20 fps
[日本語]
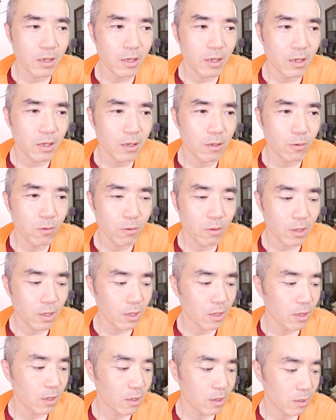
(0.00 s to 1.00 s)
が老
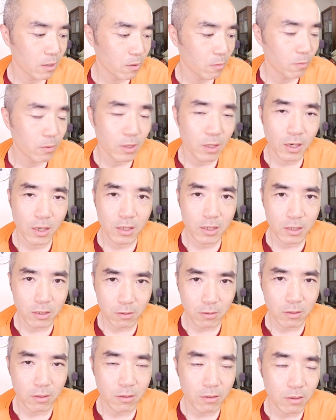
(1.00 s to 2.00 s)
化をもたらして
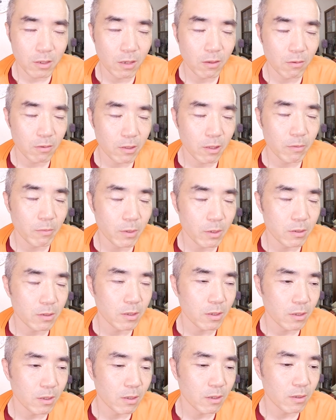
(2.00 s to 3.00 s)
るっていう可能性もある
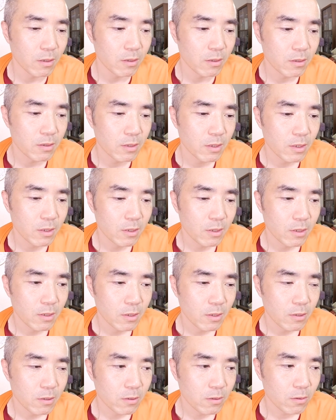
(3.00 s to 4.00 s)
から
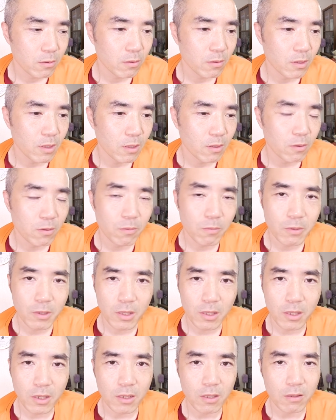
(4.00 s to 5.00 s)
ちょっと何とも
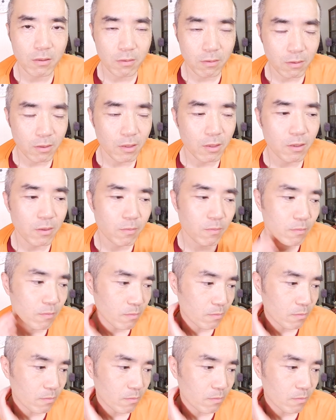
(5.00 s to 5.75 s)
言えないですね。